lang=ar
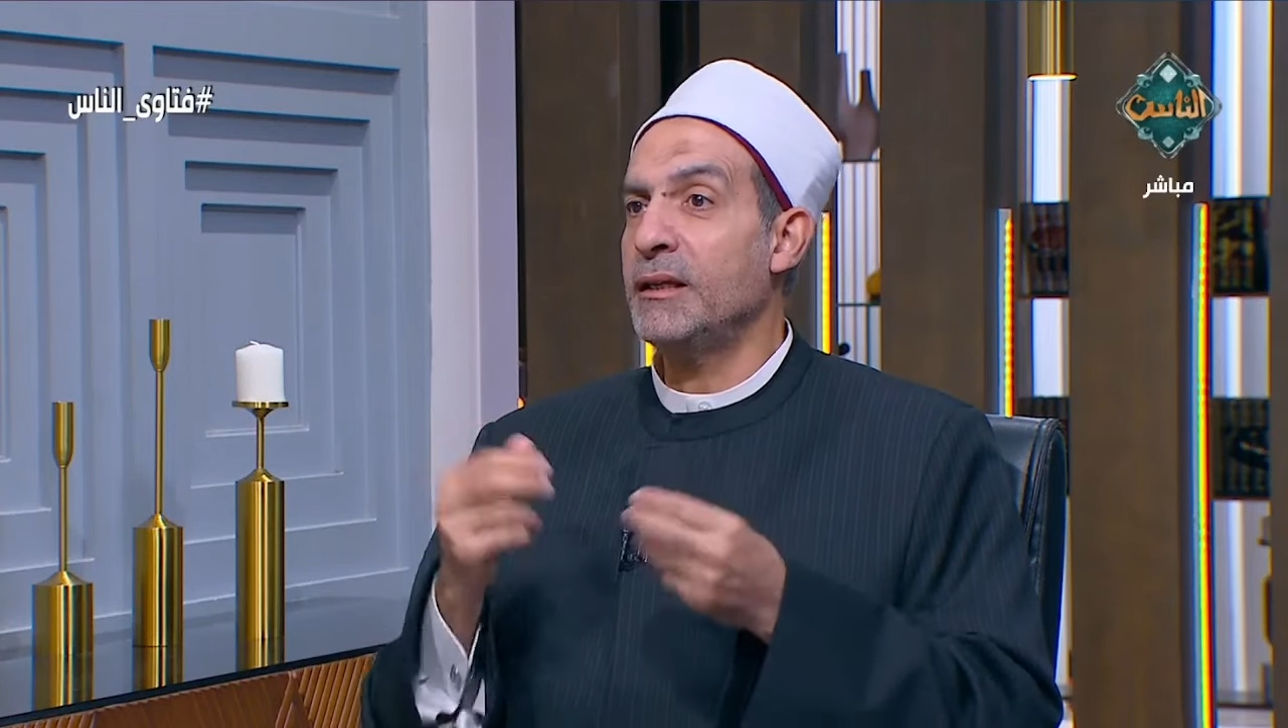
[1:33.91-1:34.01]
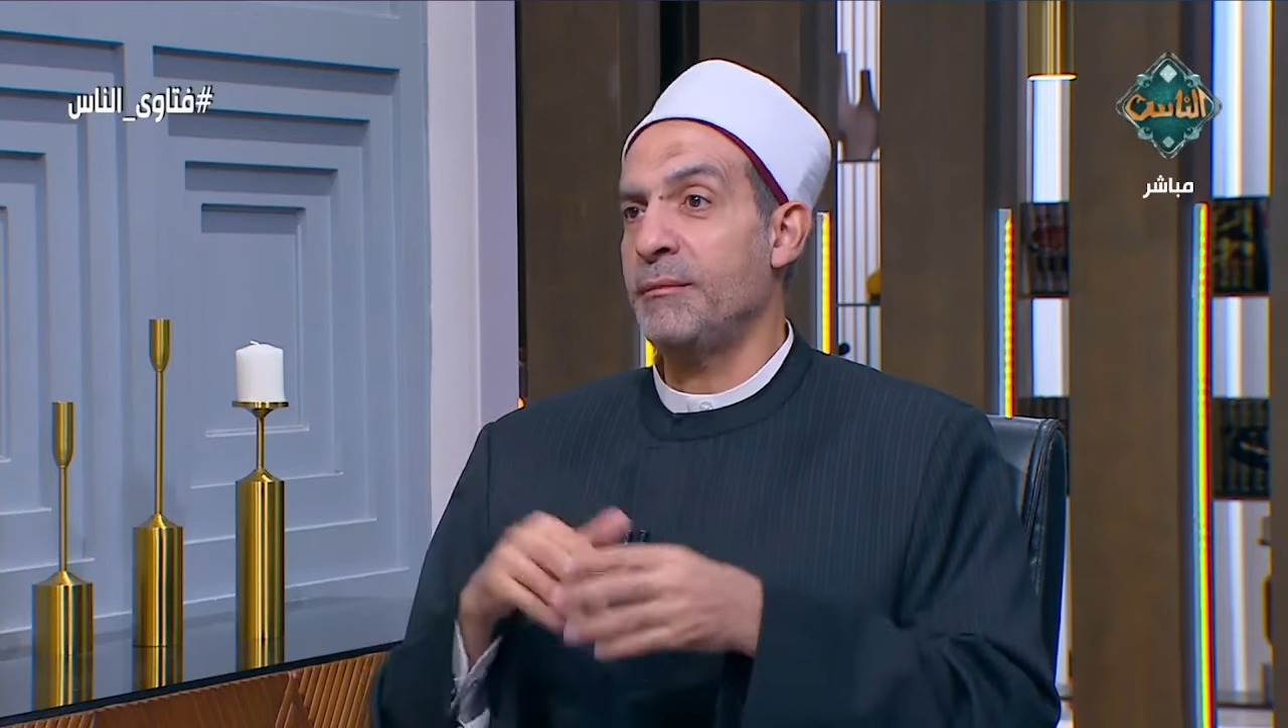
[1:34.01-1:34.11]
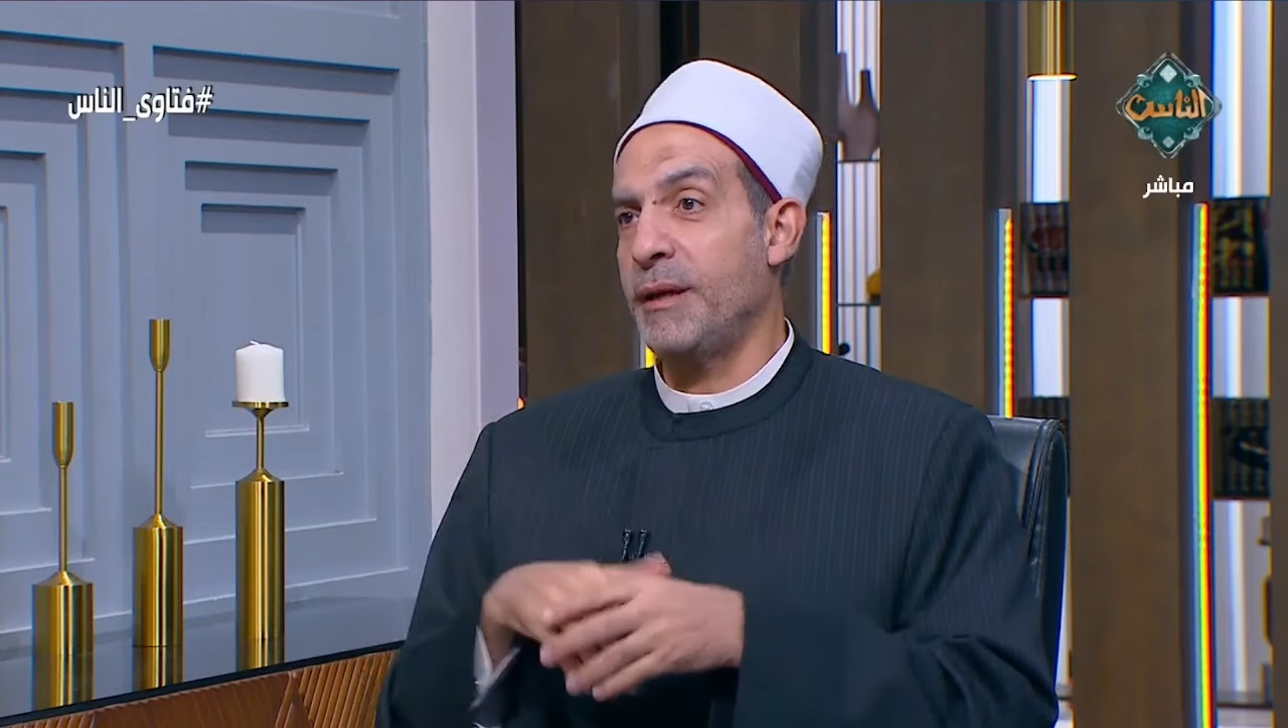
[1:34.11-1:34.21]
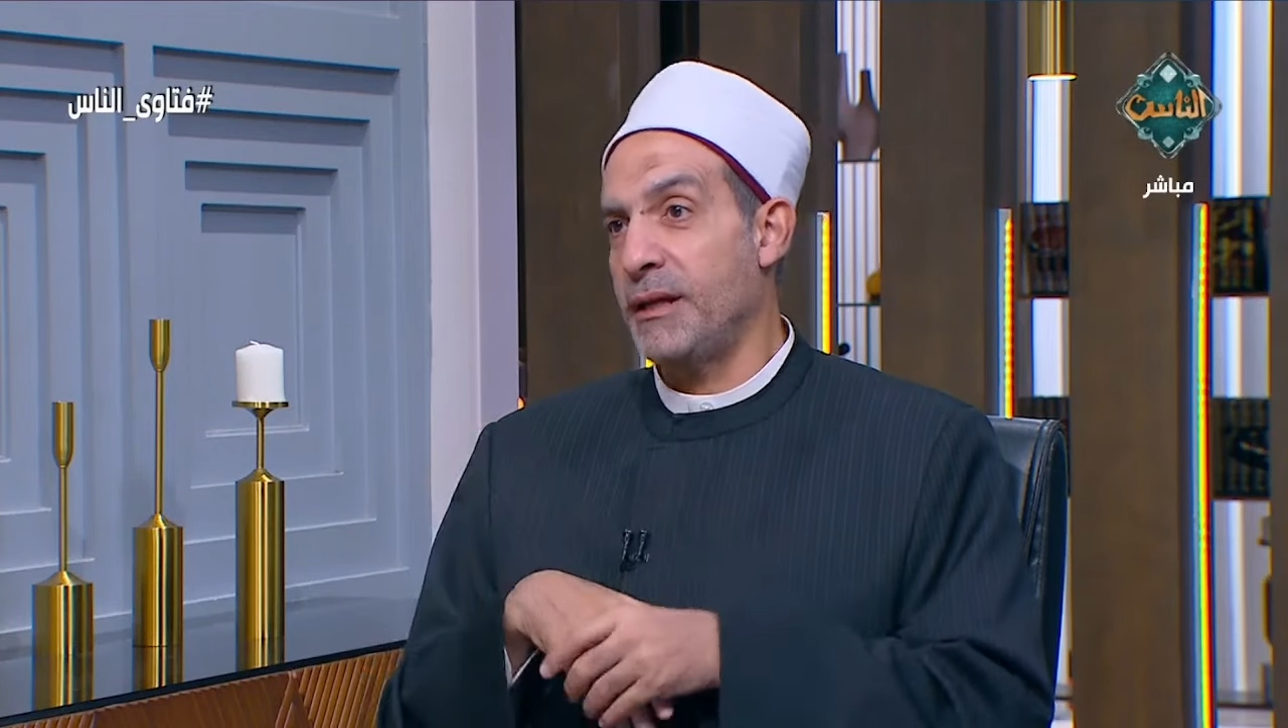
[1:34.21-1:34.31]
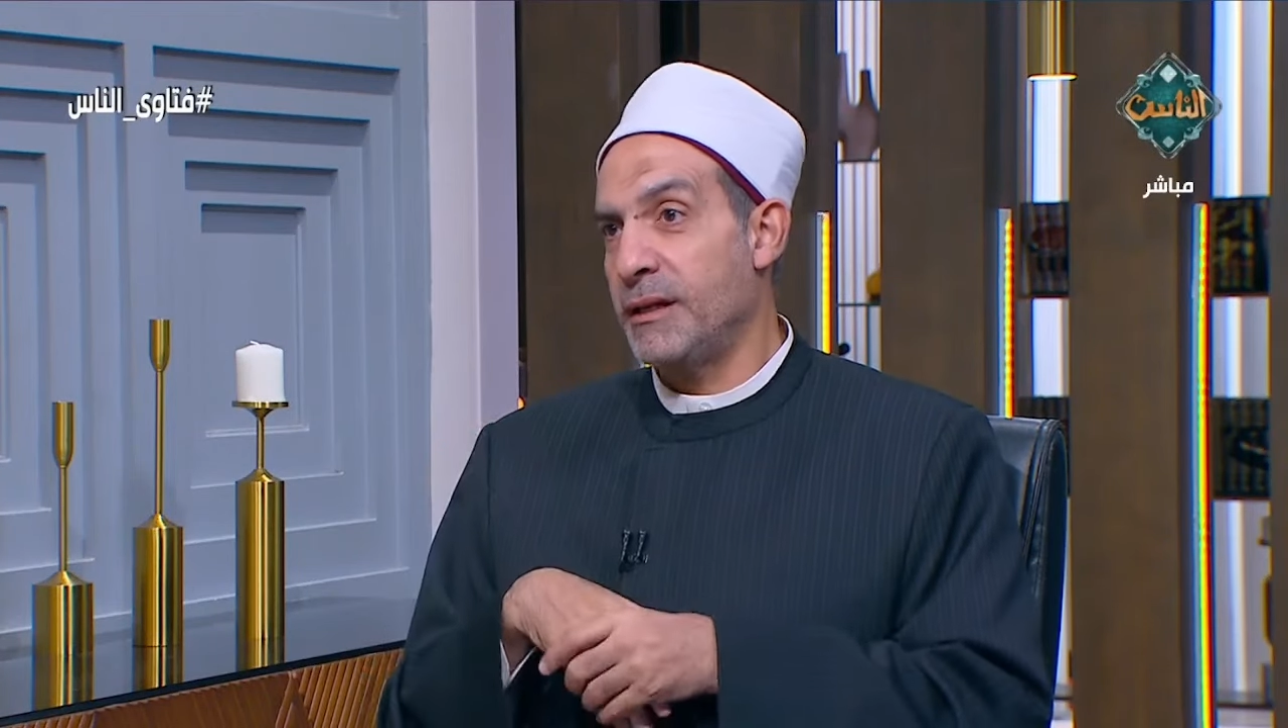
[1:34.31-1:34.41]

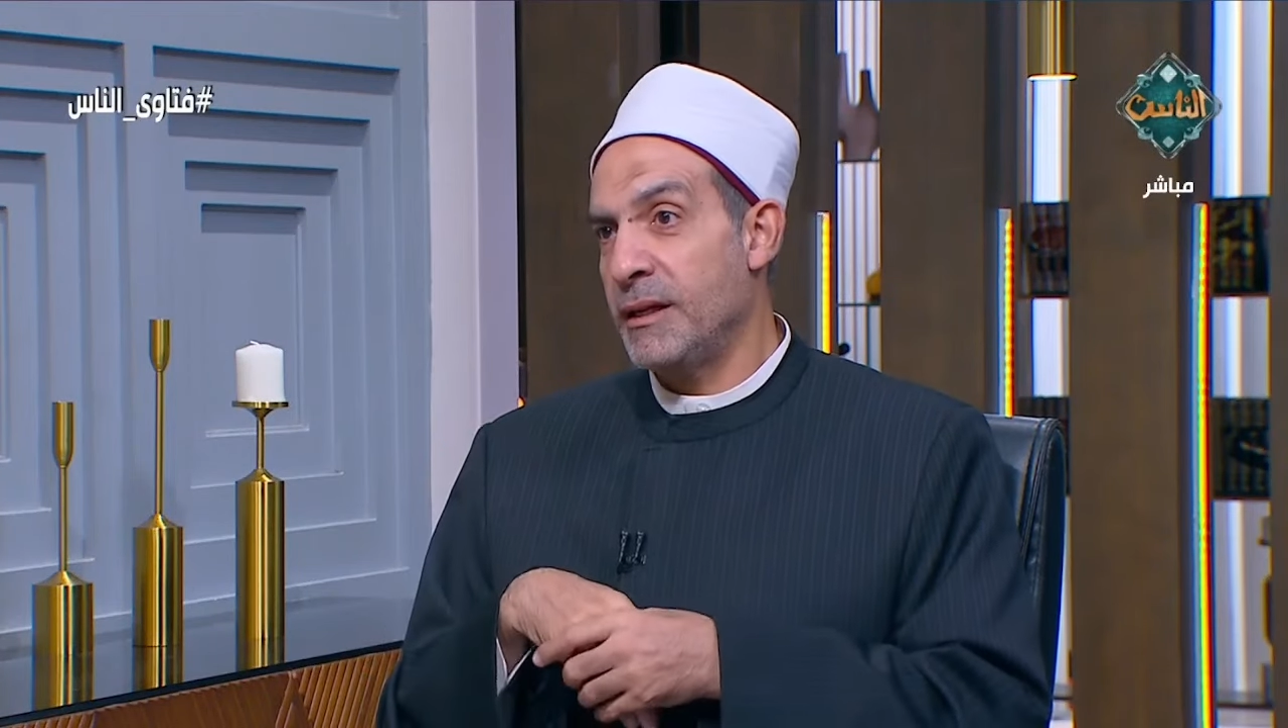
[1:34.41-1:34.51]
للمال